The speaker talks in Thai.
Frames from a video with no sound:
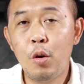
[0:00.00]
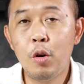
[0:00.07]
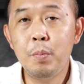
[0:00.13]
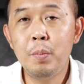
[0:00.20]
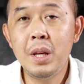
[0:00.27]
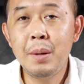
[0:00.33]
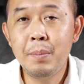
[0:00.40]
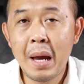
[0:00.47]
คน
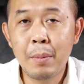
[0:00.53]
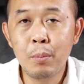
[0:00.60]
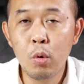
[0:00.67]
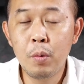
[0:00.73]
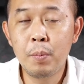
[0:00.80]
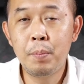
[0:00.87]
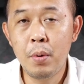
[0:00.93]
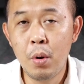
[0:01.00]
มี
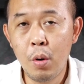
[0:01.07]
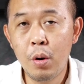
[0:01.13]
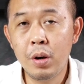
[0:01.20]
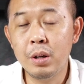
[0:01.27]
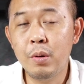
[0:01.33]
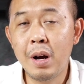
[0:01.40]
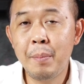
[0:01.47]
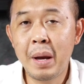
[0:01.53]
macbook pro
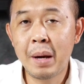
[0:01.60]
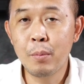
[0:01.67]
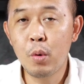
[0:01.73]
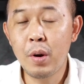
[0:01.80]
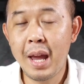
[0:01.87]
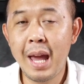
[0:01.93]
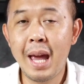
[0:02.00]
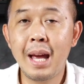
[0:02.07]
หรือว่า
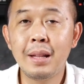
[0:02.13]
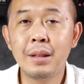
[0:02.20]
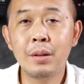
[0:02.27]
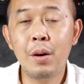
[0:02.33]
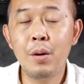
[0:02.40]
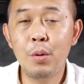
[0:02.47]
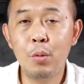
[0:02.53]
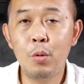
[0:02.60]
macbook air
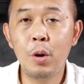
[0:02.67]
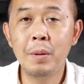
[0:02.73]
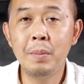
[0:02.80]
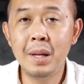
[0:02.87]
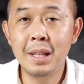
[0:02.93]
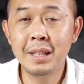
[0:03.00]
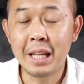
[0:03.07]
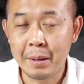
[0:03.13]
ต้องควร
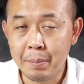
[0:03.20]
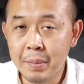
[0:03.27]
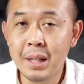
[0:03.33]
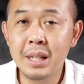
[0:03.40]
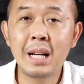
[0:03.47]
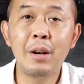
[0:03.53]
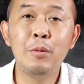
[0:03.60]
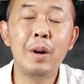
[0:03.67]
มีติด
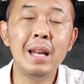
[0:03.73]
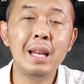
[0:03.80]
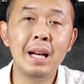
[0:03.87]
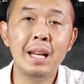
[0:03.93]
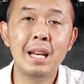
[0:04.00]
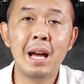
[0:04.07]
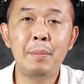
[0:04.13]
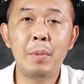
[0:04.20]
มือกันไว้เล
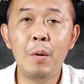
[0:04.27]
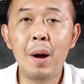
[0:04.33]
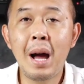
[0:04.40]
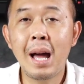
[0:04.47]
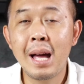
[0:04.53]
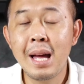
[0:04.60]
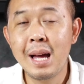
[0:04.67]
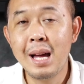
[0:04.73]
ยนะครับ เพราะว่า
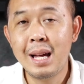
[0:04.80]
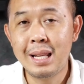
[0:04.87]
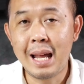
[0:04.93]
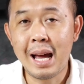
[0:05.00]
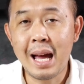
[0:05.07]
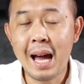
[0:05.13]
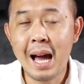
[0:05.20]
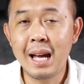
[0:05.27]

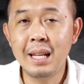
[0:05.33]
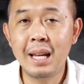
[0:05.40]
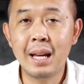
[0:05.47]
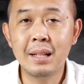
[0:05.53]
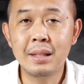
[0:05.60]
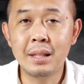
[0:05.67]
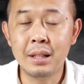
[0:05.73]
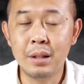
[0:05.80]
ราคาเนี่ย
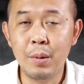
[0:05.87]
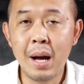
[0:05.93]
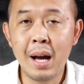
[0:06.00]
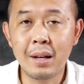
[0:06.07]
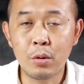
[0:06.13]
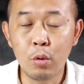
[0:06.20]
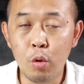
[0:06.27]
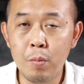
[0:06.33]
ถือว่า
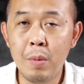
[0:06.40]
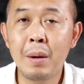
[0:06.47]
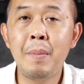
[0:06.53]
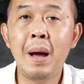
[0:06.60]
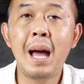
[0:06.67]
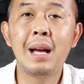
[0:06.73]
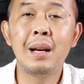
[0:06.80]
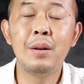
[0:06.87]
ถูก
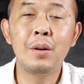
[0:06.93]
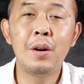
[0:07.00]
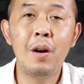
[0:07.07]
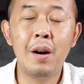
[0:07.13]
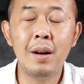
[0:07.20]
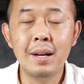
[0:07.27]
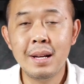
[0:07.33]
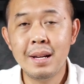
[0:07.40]
มาก ๆ แล้ว
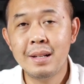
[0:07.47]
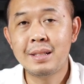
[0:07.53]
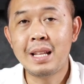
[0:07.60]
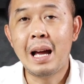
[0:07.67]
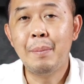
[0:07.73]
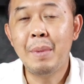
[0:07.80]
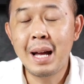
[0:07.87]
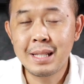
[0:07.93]
ก็
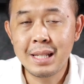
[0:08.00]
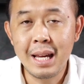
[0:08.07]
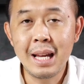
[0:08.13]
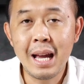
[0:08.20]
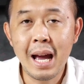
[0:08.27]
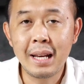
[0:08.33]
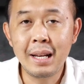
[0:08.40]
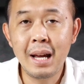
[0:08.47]
สามารถใช้
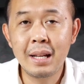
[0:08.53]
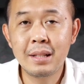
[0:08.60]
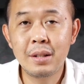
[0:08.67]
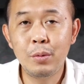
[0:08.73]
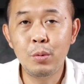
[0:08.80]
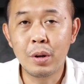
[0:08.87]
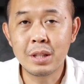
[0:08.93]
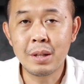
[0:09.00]
งานได้
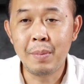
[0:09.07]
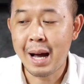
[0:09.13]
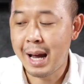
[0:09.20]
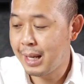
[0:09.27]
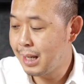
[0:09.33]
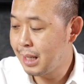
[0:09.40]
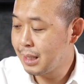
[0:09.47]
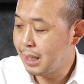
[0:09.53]
สะดวกสบาย
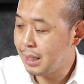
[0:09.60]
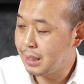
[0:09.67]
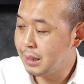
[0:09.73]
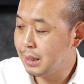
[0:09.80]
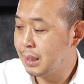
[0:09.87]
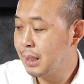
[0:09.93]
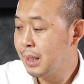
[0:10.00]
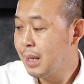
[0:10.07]
นั่นก็
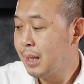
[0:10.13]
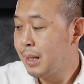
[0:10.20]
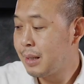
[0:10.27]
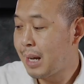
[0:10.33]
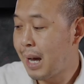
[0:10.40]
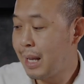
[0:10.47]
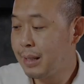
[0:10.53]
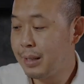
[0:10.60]
คือ
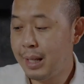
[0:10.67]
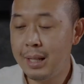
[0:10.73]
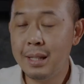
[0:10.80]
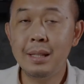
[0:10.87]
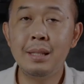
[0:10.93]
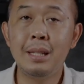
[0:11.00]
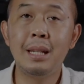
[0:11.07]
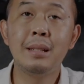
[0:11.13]
transcend
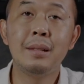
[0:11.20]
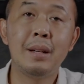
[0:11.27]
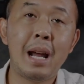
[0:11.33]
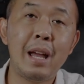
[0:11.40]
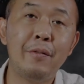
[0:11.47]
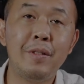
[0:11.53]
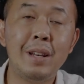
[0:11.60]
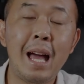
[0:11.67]
jet
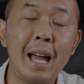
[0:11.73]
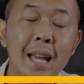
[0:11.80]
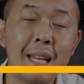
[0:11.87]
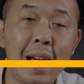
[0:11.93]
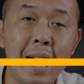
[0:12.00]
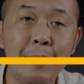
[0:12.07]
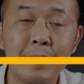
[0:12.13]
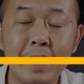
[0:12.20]
drive lite
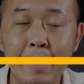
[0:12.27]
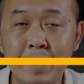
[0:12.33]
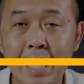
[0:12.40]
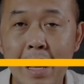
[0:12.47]
นะครับ